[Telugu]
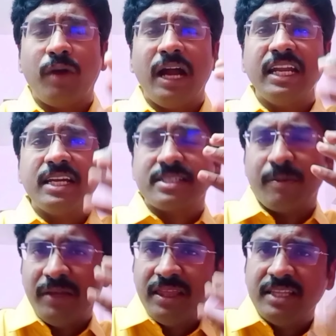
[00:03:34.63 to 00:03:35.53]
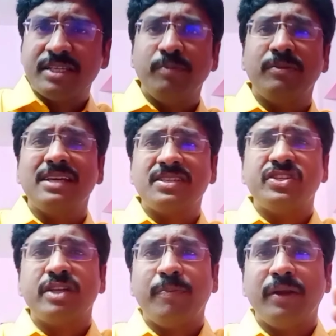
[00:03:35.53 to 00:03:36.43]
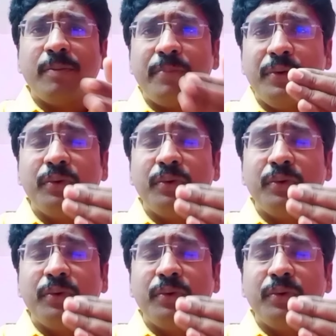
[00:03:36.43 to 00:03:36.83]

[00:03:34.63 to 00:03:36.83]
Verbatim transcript: వాటికి సంబంధించి లెసన్స్ చెప్పేటప్పుడు